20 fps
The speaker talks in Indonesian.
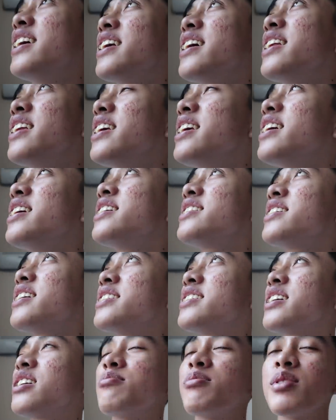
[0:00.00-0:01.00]
Jadi
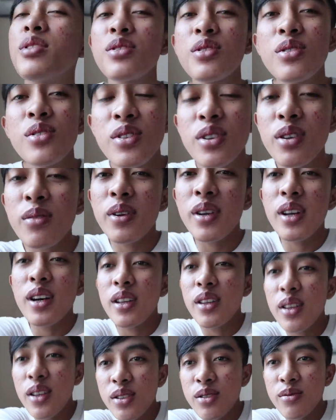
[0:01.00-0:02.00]
saya sangat bersyukur
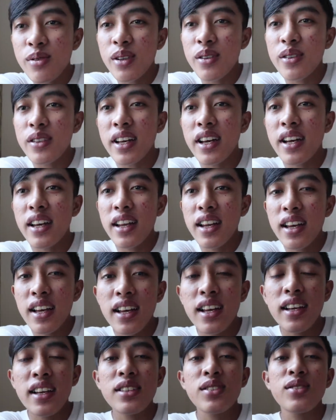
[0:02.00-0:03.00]
kepada Allah Subhanahu wa
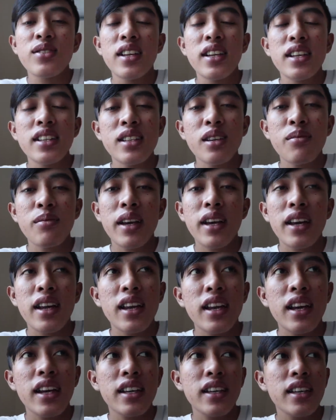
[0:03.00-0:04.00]
taala sudah
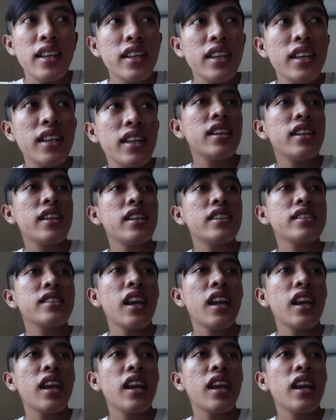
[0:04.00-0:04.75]
disampaikan lagi dengan